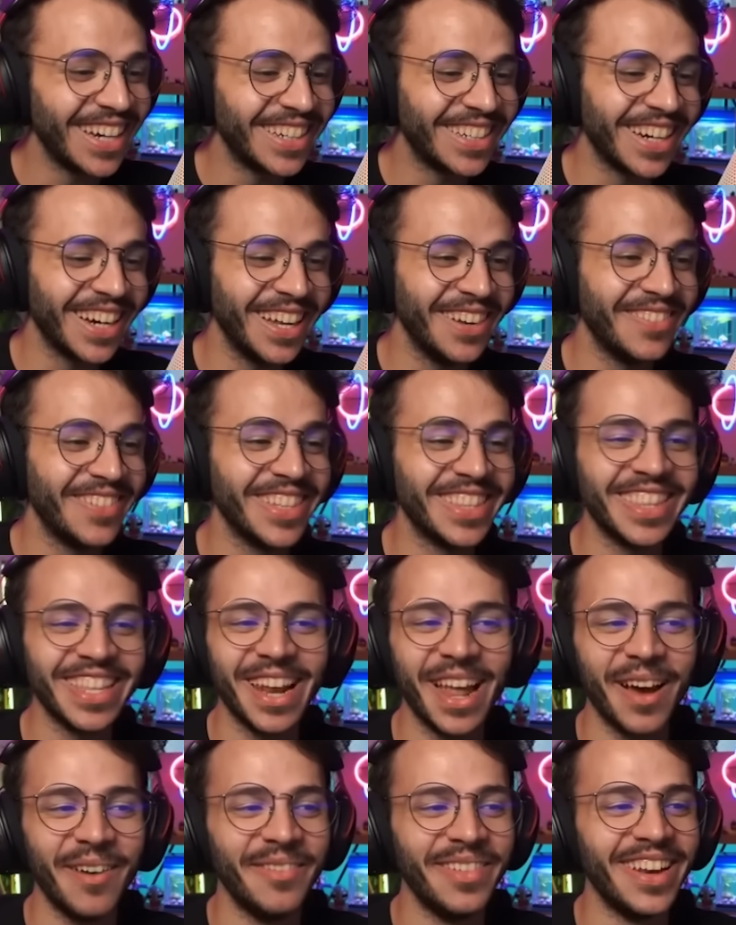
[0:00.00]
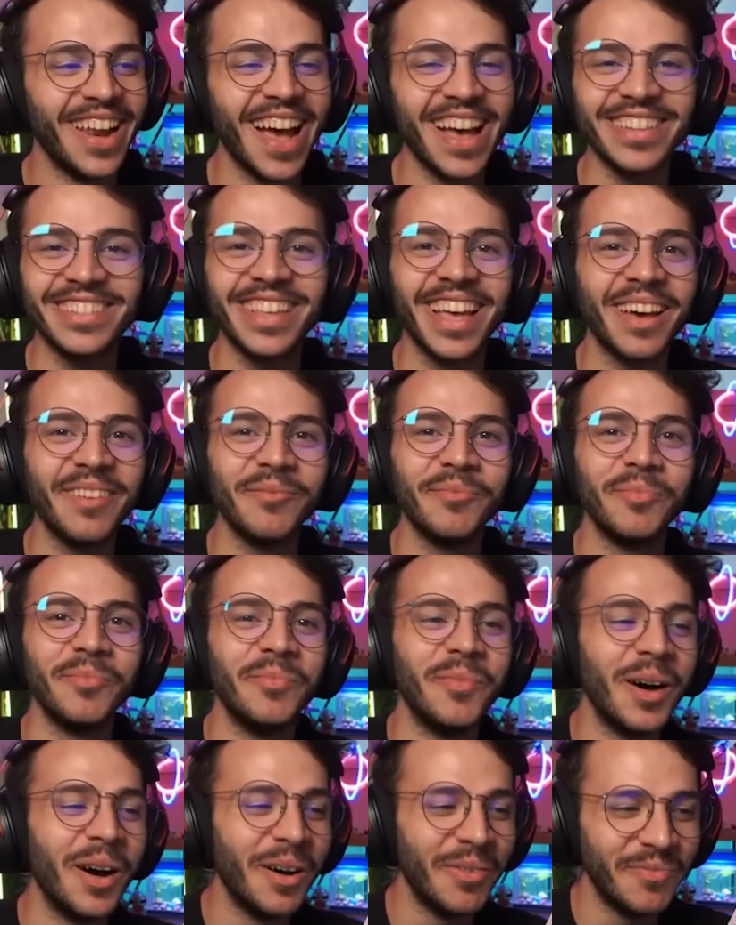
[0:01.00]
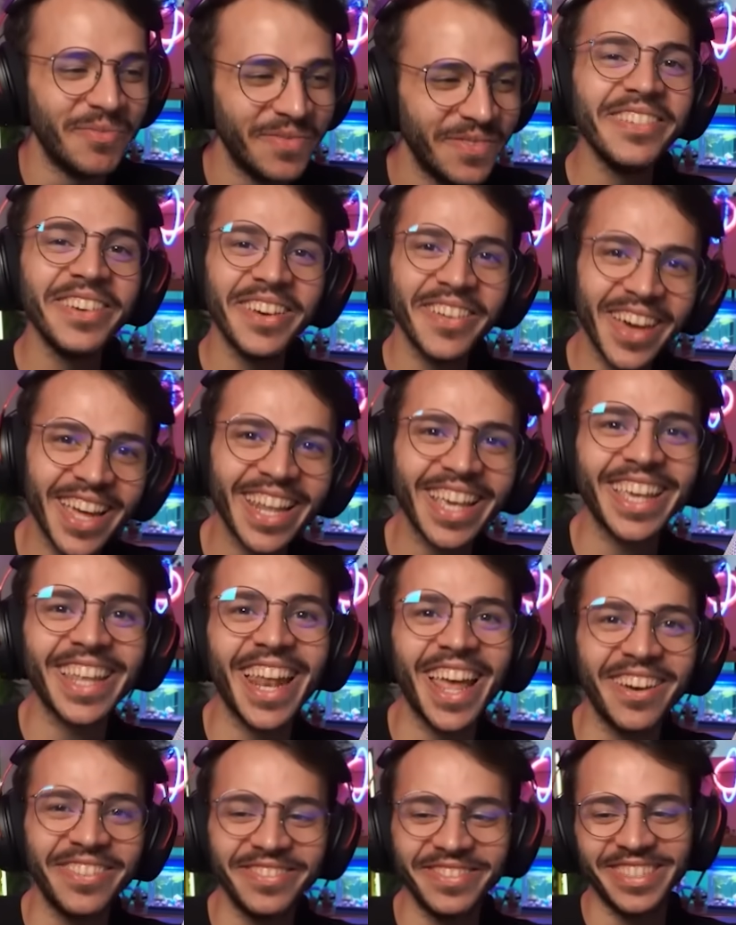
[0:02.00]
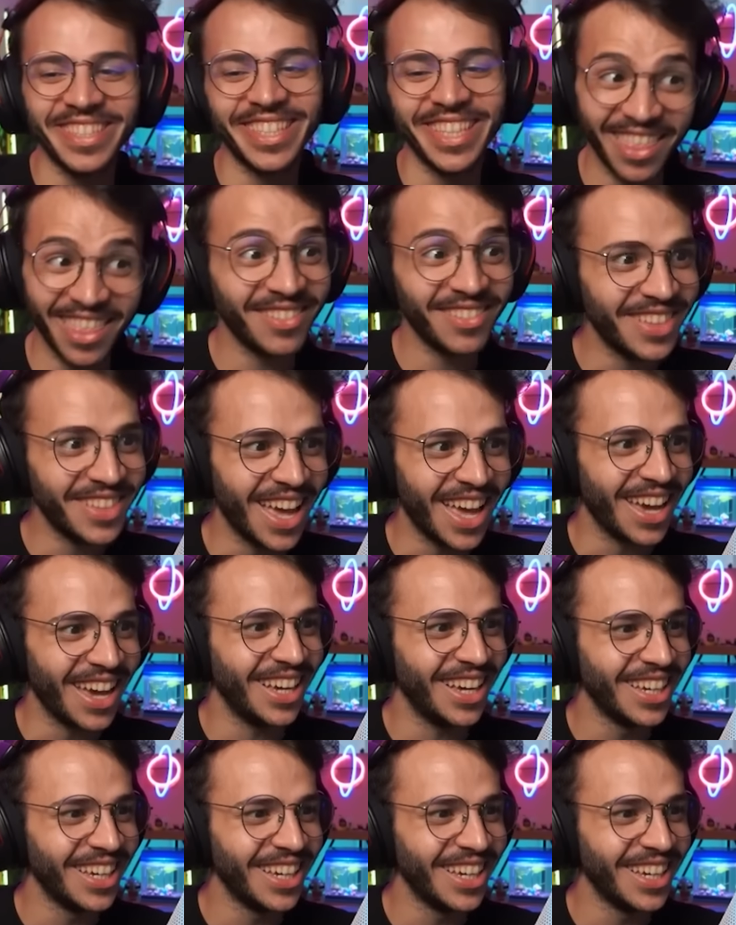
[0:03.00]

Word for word: يكون متنا من اسخف موب في ماري كرافت مبدع